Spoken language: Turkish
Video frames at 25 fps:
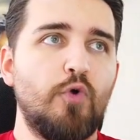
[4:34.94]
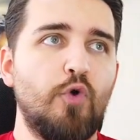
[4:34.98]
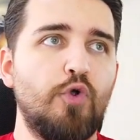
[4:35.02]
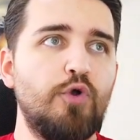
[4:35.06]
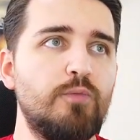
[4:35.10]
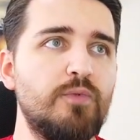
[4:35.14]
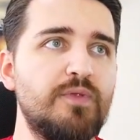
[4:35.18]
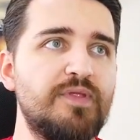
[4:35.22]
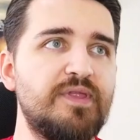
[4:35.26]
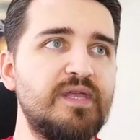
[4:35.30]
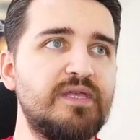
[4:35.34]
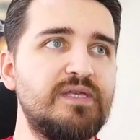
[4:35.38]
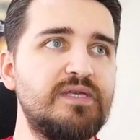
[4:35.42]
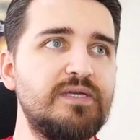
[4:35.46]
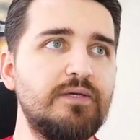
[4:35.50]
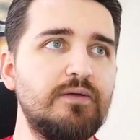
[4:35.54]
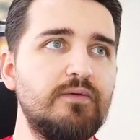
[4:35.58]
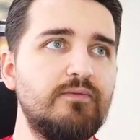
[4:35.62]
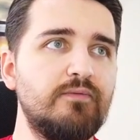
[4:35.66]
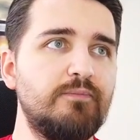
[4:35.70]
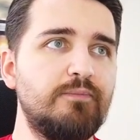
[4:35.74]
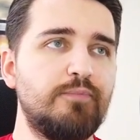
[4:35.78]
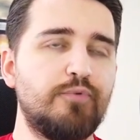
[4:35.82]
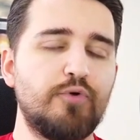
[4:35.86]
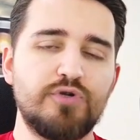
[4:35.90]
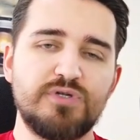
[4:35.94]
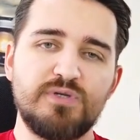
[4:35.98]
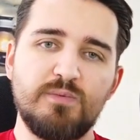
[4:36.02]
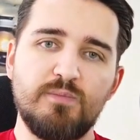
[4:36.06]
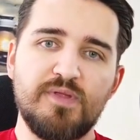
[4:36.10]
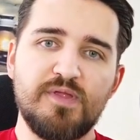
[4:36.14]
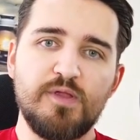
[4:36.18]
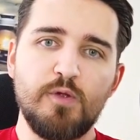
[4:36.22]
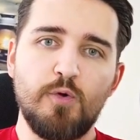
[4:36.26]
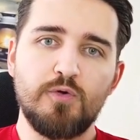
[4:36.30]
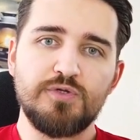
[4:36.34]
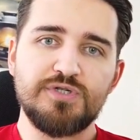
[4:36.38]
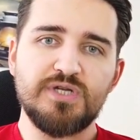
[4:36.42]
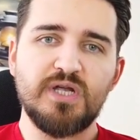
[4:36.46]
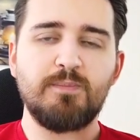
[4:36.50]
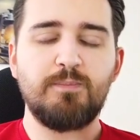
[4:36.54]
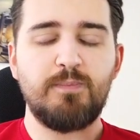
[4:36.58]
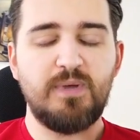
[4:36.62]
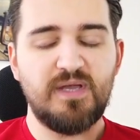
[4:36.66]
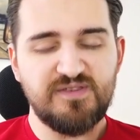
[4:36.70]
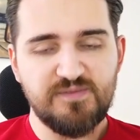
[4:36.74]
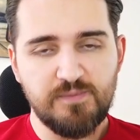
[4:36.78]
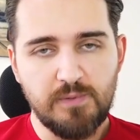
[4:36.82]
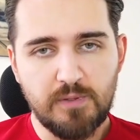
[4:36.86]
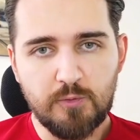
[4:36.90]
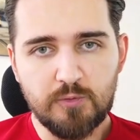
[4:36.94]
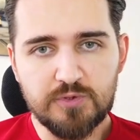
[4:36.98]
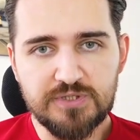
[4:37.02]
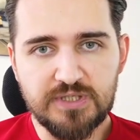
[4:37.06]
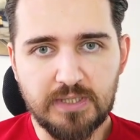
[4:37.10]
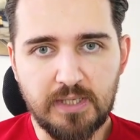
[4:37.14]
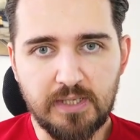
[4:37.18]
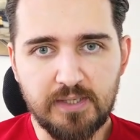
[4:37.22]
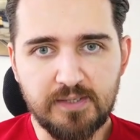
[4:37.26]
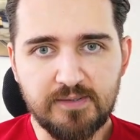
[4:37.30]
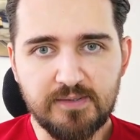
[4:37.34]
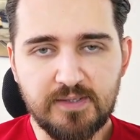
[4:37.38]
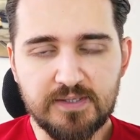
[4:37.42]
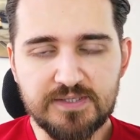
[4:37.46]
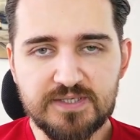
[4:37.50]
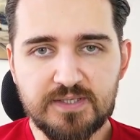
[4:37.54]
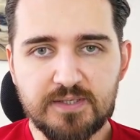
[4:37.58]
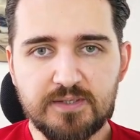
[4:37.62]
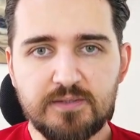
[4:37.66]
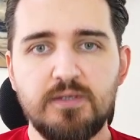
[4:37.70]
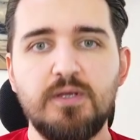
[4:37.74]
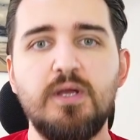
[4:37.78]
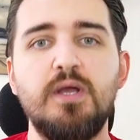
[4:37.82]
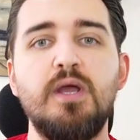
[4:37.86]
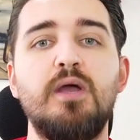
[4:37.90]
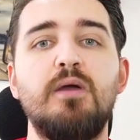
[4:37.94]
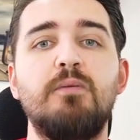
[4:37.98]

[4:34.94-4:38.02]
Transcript: önümüzdeki projemiz ne olacak? Batman olacak arkadaşlar.